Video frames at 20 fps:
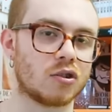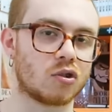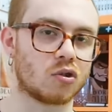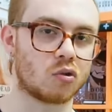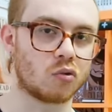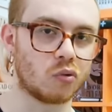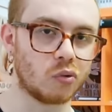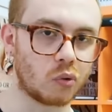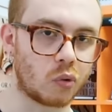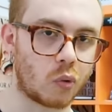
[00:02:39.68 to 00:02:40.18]

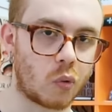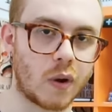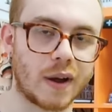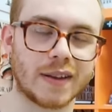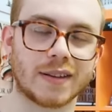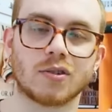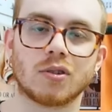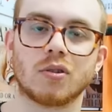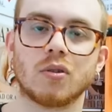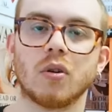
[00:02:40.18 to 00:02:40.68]
su
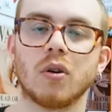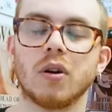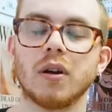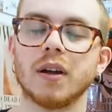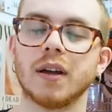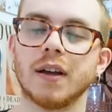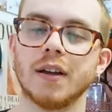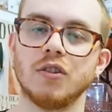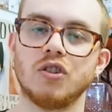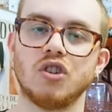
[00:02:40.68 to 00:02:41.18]
questo
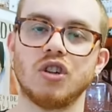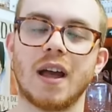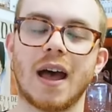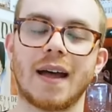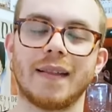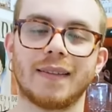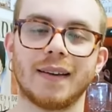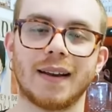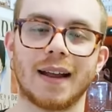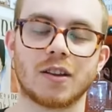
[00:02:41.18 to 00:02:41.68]
eh,
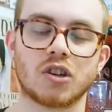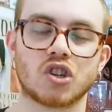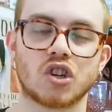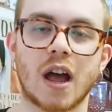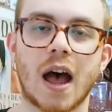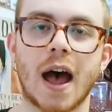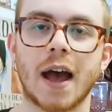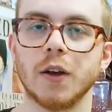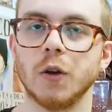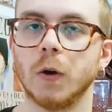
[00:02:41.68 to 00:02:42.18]
gigante
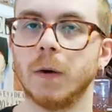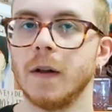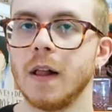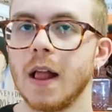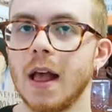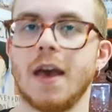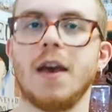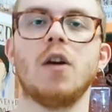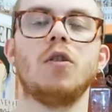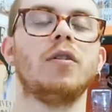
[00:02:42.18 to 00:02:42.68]
d'acciaio
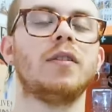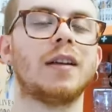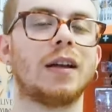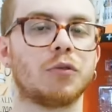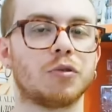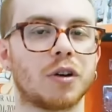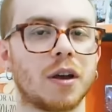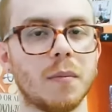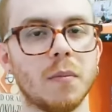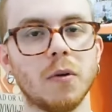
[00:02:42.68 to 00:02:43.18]
e ho
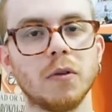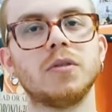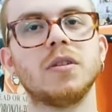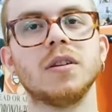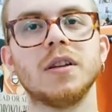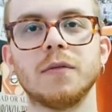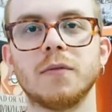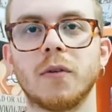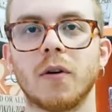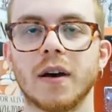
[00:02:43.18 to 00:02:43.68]
notato che molti
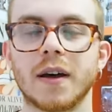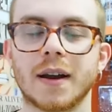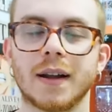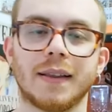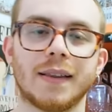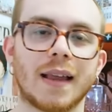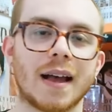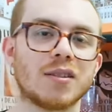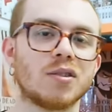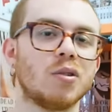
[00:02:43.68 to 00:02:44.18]
di voi in
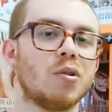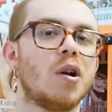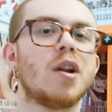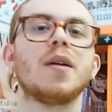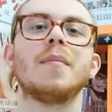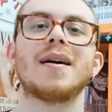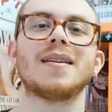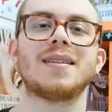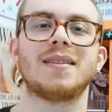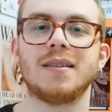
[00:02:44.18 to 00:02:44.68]
realtà sono
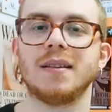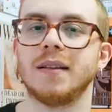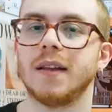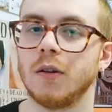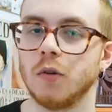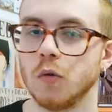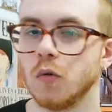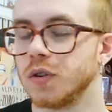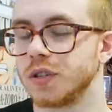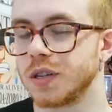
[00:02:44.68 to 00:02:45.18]
rimasti
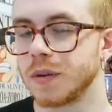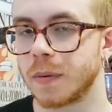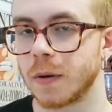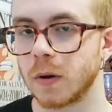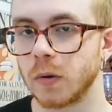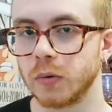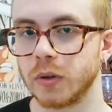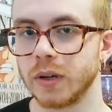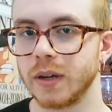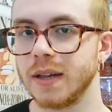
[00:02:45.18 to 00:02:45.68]
delusi per
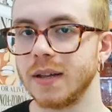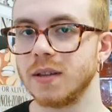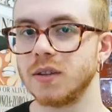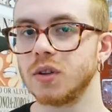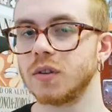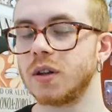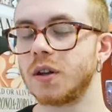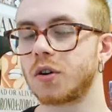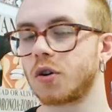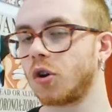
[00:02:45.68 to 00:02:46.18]

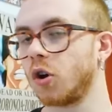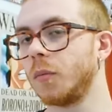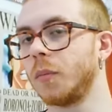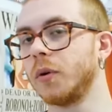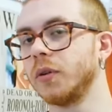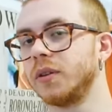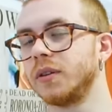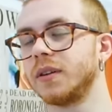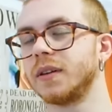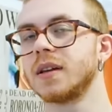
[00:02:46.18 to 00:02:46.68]
l'utilizzo del
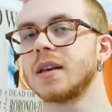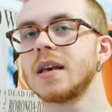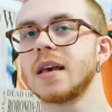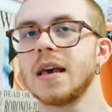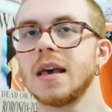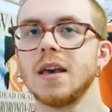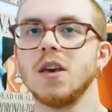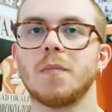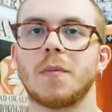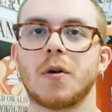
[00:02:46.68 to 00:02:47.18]
robot.
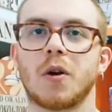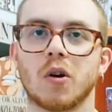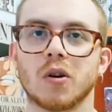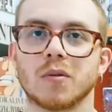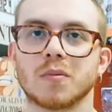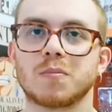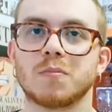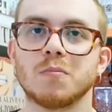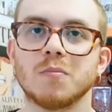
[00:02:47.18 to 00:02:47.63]
Io però